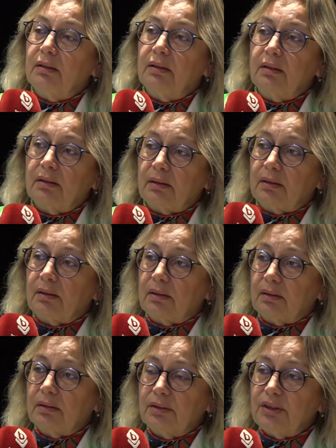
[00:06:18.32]

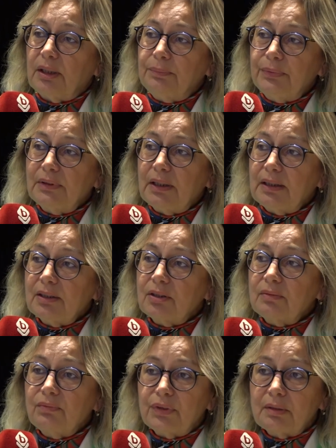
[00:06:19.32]
Ee, yapı
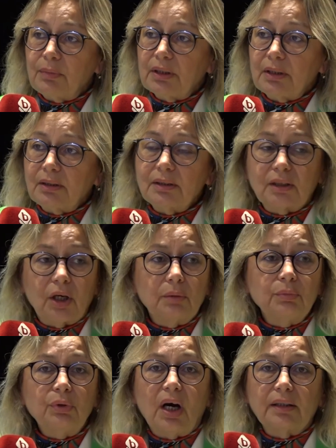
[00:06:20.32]
denetim firmaları
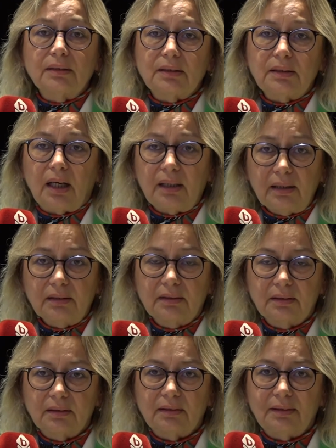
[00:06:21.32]
kamu adına
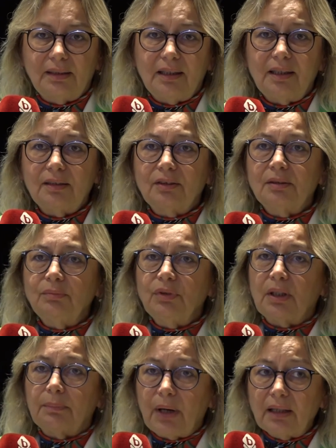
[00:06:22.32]
denetim
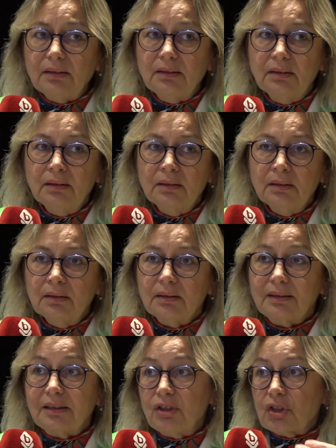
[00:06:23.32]
yapan
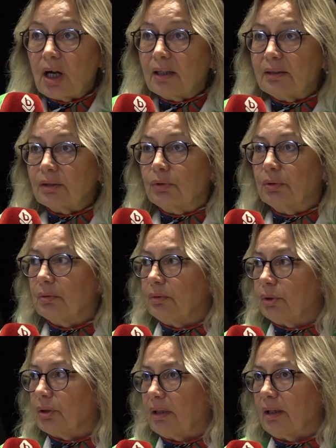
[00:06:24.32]
ticari
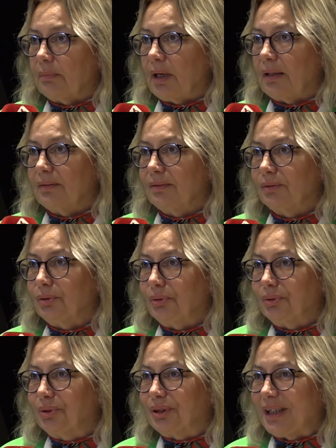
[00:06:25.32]
kuruluşlar ama
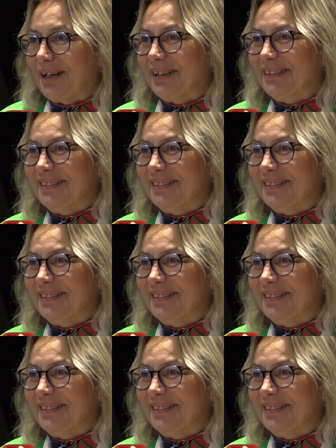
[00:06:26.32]
sonuçta.